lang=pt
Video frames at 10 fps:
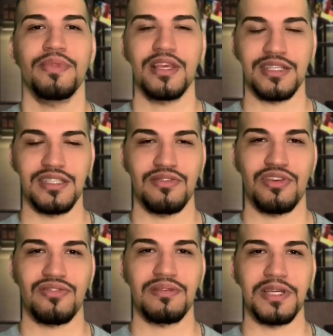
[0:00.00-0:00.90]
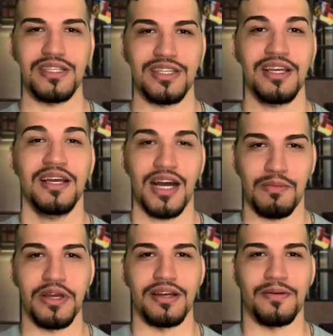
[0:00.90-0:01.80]
a gente se vê novamente
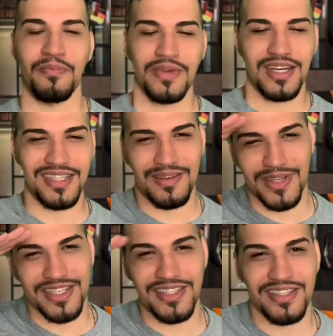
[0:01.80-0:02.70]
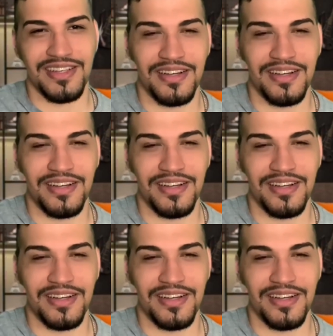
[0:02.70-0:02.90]
amanhã. Até mais.